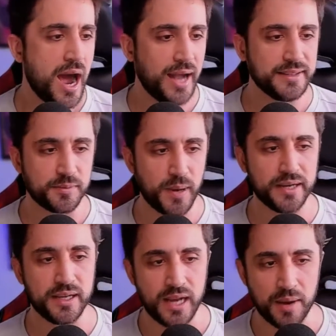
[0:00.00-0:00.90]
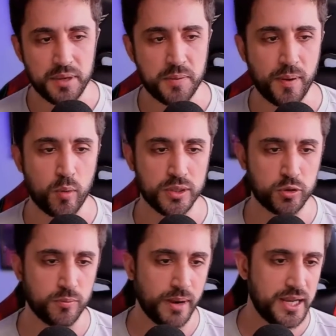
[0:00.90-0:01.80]
Ant-Man y la avispa
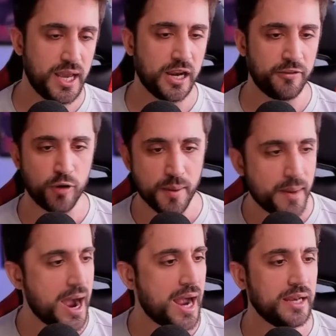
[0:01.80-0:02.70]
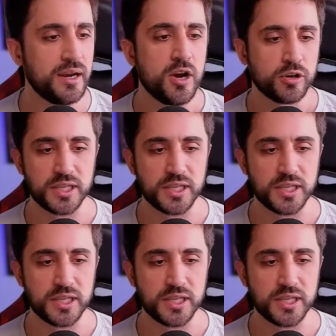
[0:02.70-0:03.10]
Quantum Manía le fue mal,